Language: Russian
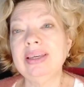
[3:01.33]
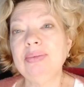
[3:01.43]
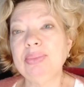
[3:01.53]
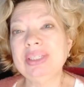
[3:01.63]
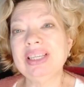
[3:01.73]
и
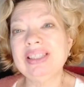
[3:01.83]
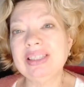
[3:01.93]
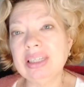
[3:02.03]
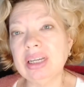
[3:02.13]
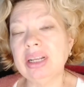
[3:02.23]
мы
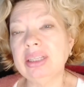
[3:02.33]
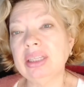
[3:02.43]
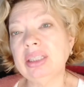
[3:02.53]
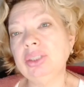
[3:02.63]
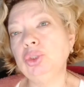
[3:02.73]
зациклены
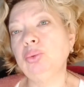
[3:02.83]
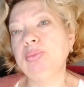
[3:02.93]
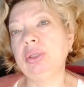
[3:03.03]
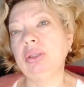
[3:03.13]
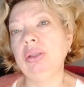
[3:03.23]
на
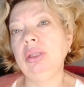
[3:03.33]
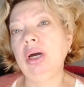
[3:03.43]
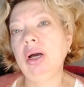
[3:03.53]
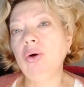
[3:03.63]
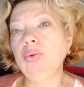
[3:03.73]
чем-то, на
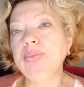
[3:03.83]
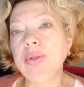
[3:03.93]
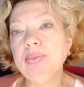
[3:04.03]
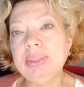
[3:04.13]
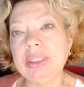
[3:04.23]
каком-то
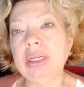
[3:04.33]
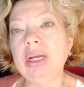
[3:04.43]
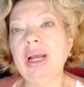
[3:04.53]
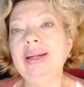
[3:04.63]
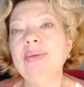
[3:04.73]

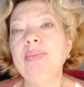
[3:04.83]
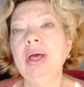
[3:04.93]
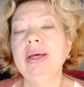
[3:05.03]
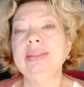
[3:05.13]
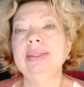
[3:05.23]
материальном,
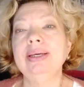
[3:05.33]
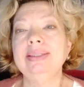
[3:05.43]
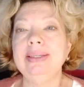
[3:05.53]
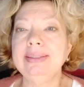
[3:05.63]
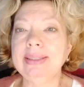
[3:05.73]
на
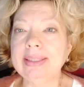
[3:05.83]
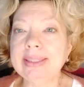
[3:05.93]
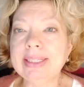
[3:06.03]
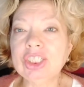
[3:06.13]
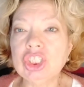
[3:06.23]
каких-то
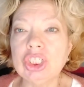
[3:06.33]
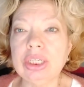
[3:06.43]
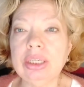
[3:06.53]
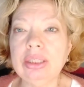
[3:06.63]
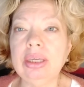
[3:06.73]

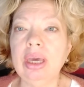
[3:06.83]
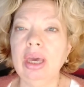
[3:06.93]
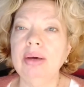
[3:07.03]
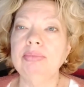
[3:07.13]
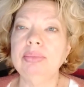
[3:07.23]
отношениях,
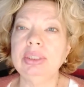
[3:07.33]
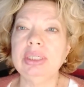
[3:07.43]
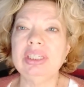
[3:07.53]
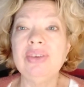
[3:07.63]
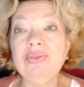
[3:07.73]
мы
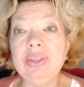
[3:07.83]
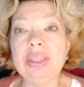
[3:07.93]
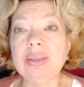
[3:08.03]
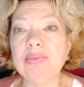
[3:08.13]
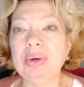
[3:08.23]

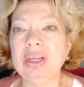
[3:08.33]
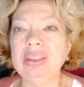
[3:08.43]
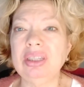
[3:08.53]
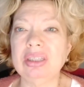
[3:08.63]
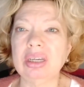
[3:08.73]
зависим от
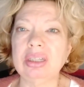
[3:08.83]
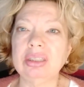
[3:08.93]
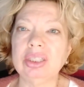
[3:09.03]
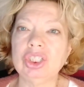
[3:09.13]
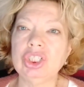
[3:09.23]
этих
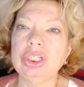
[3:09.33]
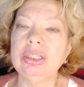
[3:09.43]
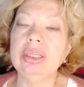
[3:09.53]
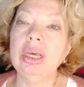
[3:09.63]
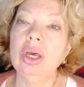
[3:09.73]

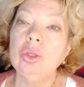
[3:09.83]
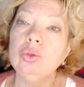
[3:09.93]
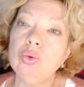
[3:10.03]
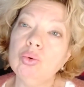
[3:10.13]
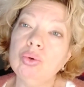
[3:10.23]
отношений,
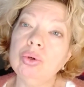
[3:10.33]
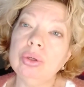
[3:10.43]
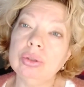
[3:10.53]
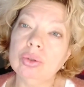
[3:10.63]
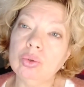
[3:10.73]
то
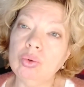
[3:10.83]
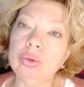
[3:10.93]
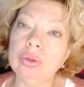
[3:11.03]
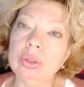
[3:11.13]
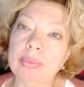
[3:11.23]
этот
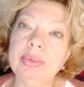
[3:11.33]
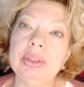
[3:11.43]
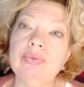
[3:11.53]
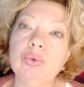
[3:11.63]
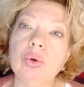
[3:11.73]
год нам это
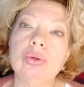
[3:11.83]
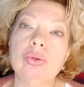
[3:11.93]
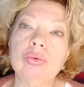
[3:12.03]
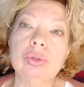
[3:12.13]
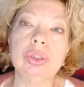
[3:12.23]
все
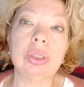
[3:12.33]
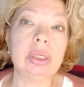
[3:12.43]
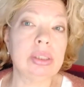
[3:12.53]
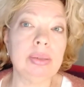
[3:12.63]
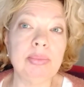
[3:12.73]
разрушит,
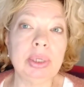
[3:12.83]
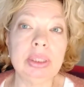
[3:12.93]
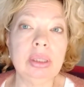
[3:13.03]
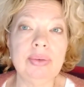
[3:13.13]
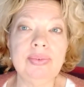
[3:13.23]
хотим мы
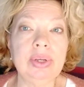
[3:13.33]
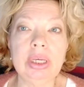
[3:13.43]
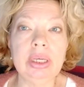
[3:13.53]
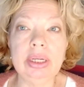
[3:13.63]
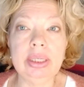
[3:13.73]
это
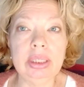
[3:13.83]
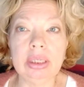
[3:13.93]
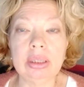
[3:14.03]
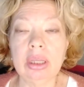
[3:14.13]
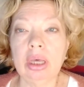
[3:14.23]
или нет.